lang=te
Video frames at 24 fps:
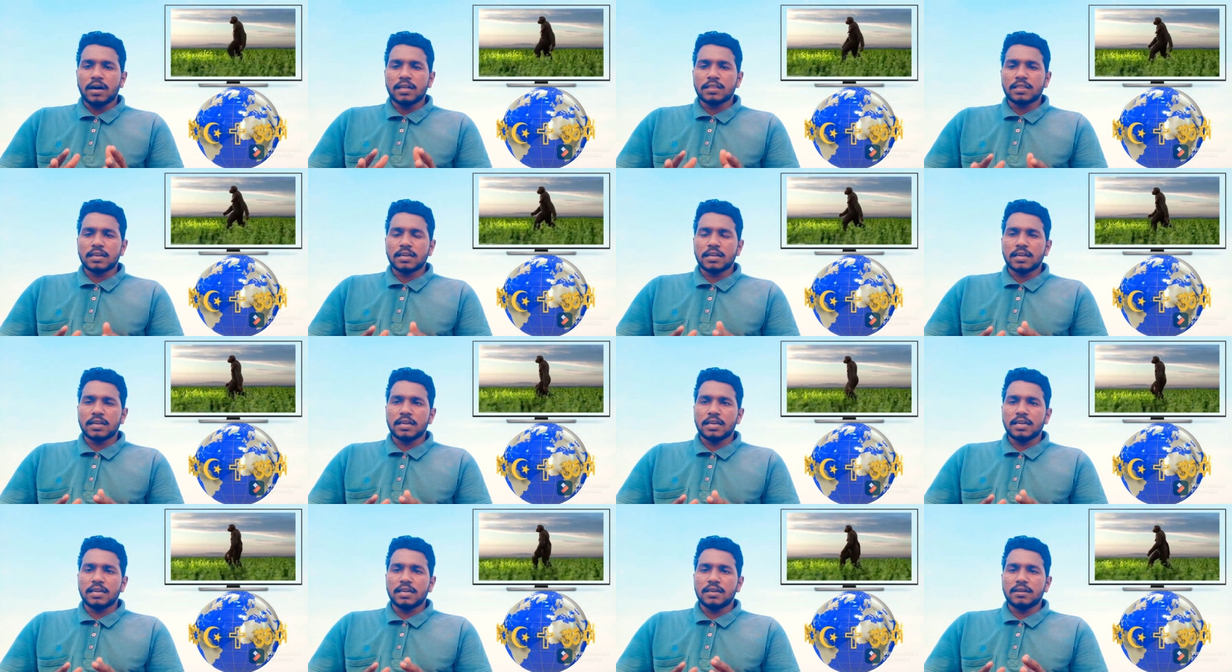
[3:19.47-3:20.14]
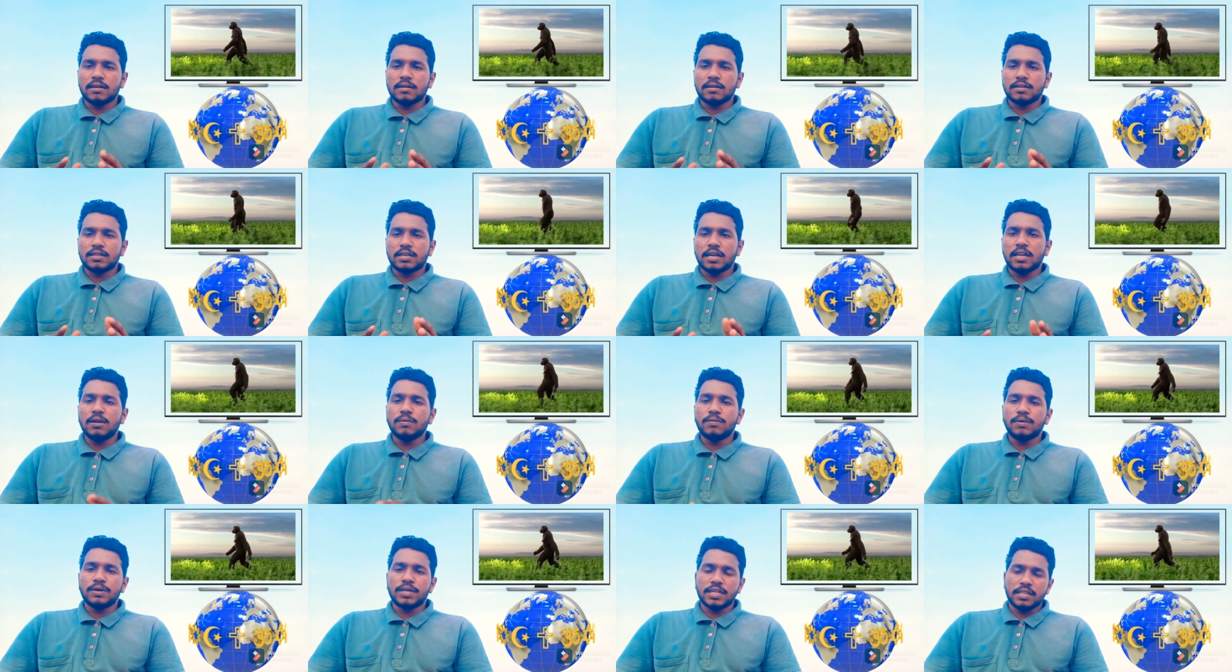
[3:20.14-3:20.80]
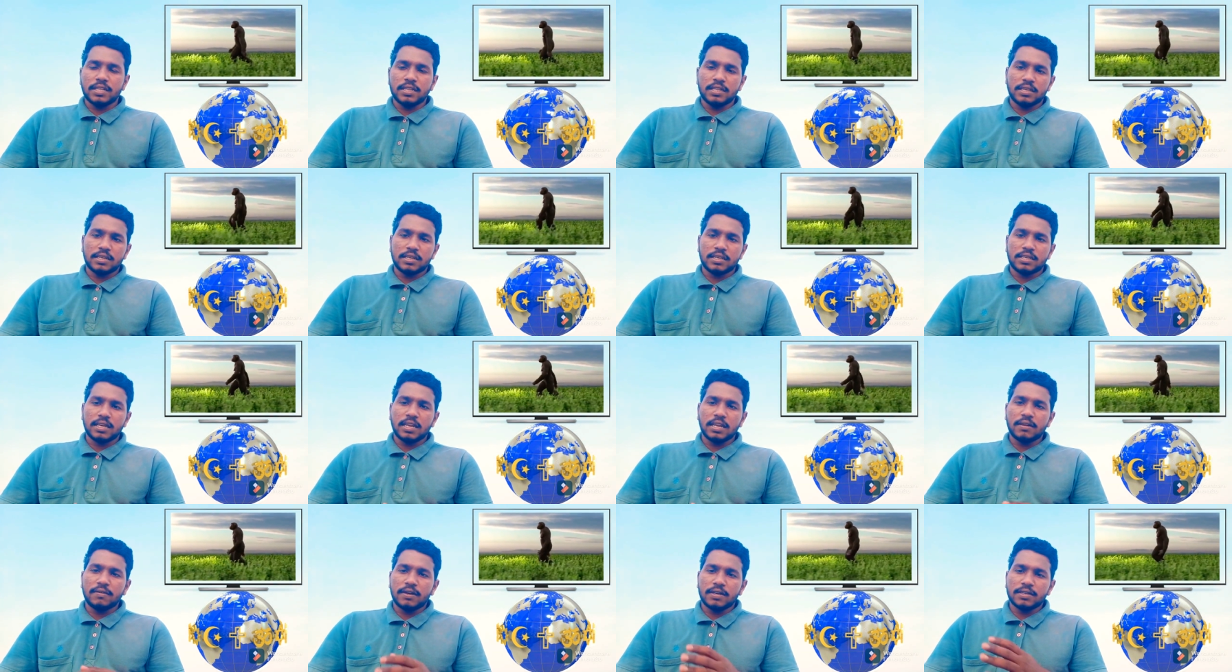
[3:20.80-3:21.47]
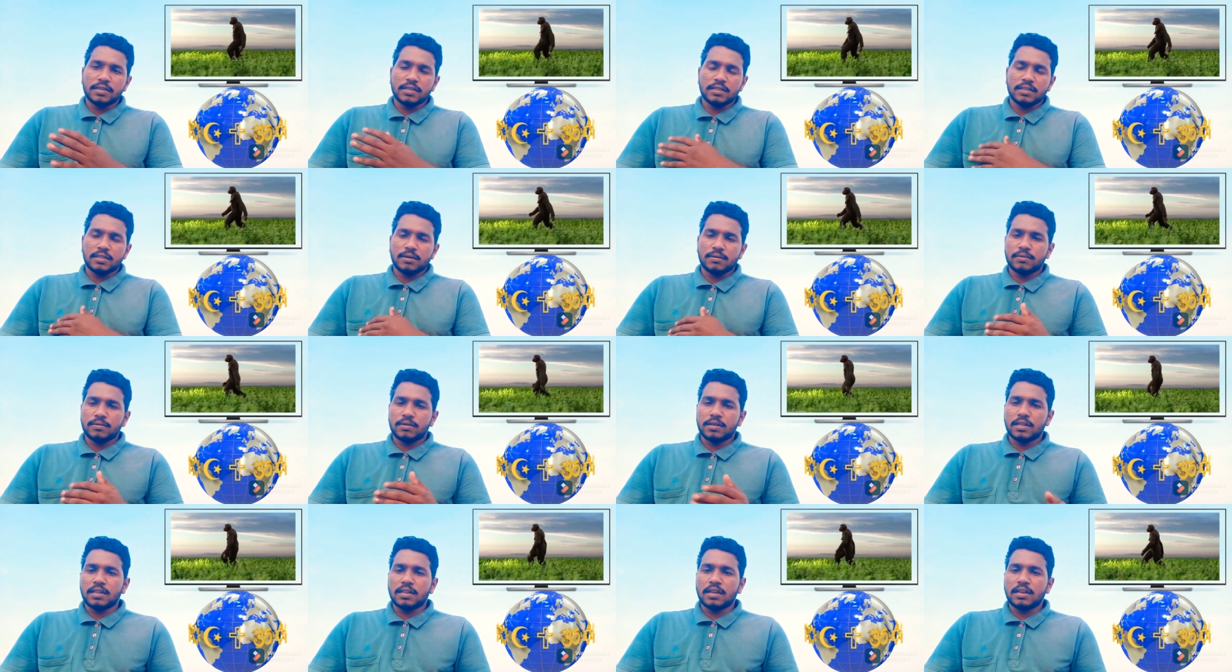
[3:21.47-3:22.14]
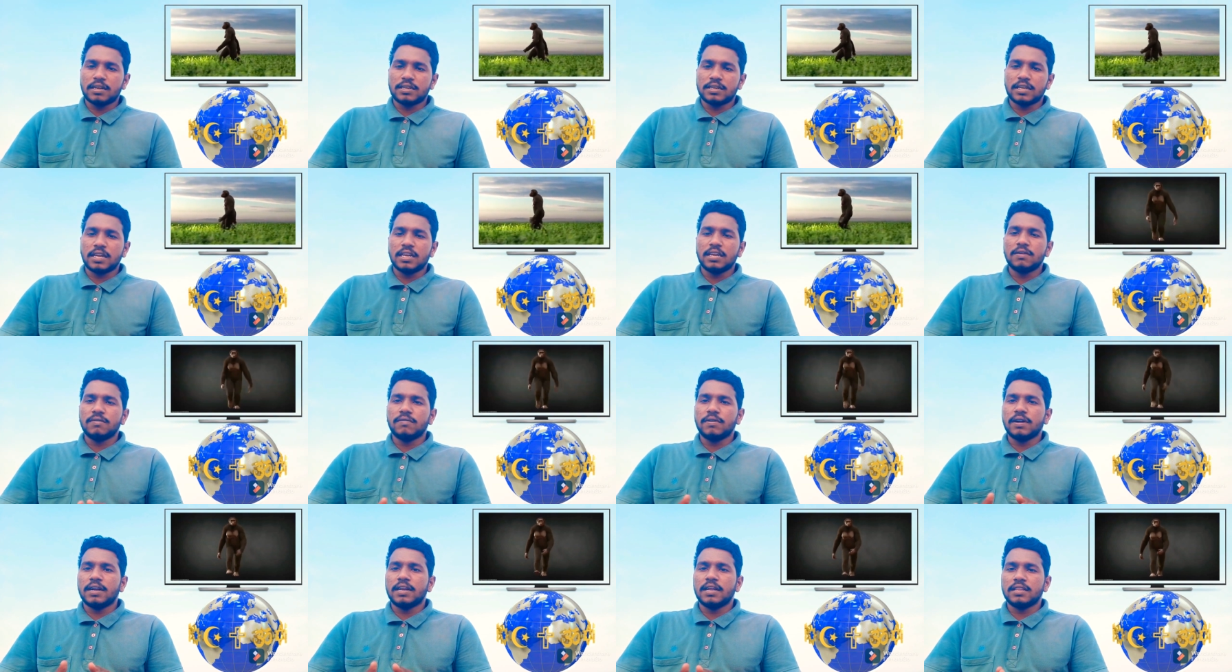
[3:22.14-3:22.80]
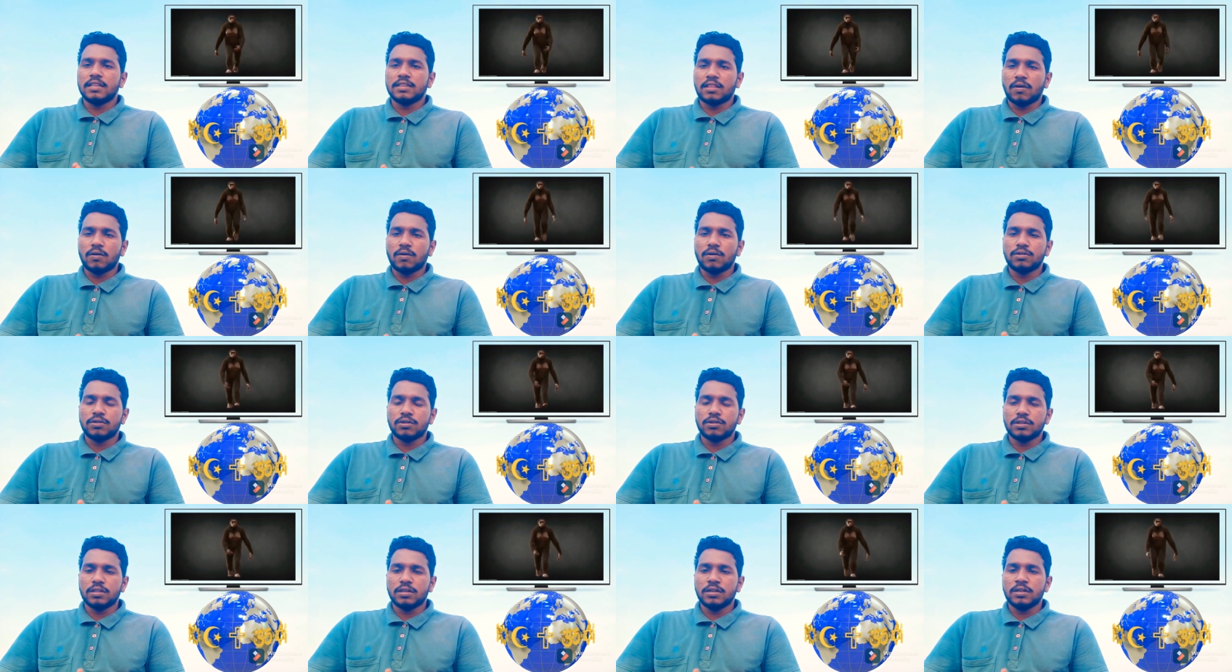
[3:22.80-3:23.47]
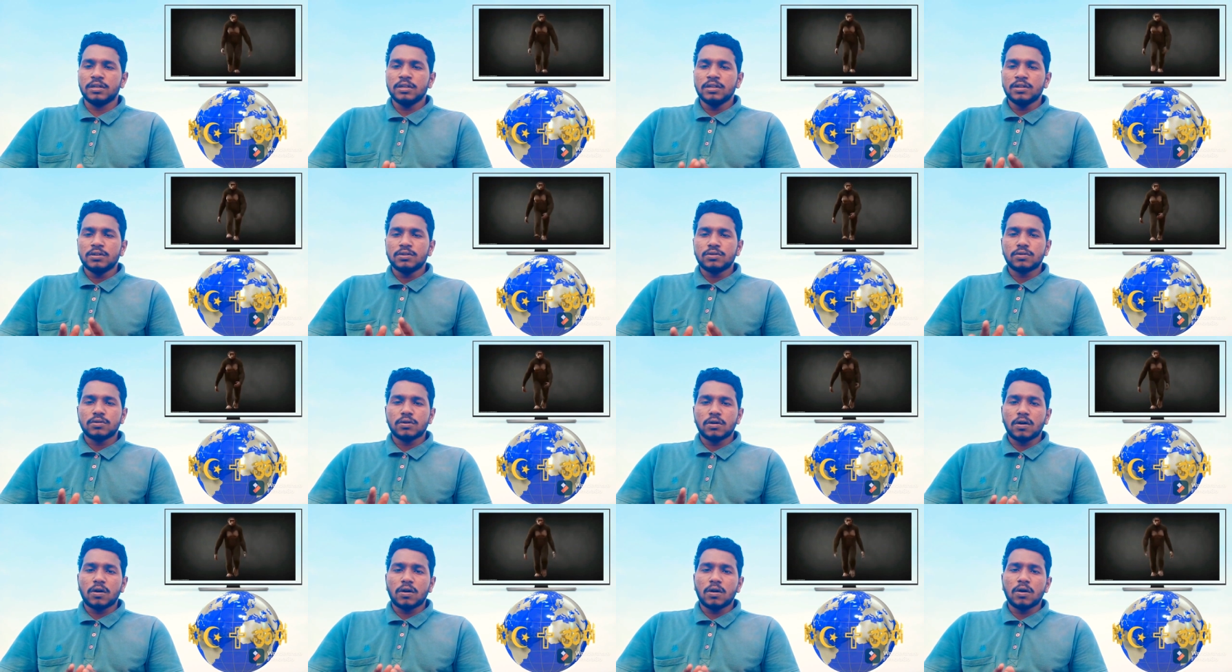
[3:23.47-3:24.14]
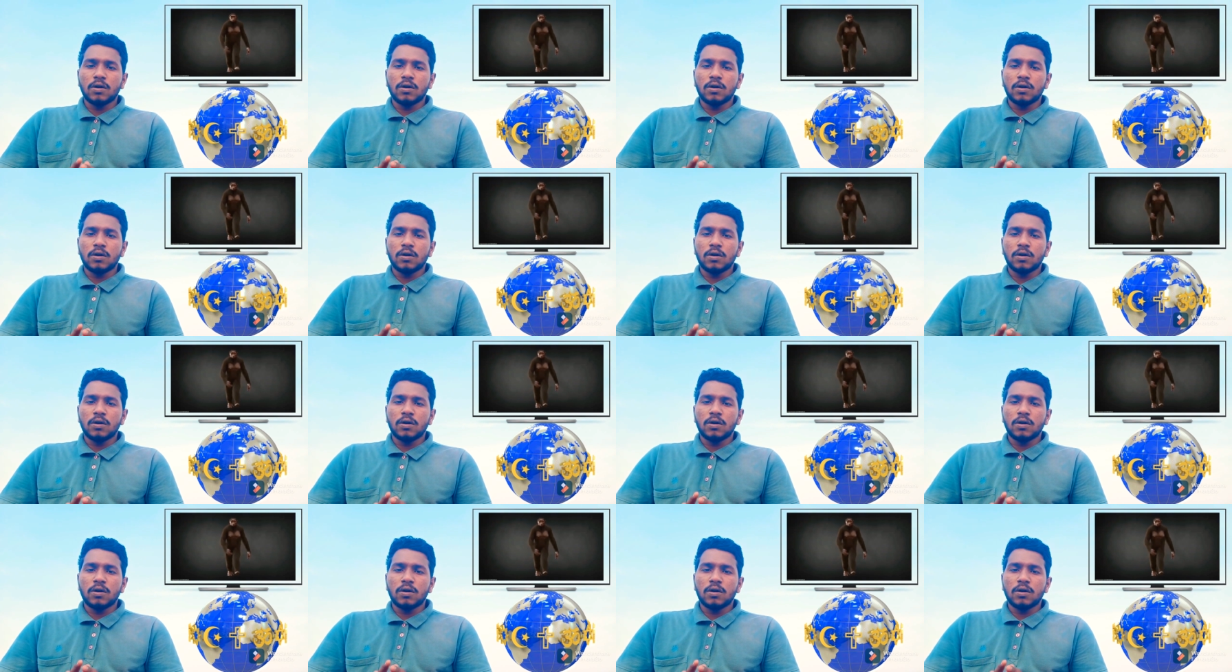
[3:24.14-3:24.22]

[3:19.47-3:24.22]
అతనికి చలి పుట్టింది చలి వేసింది శరీరానికి చలి వేడి అని తగులుతుంది సో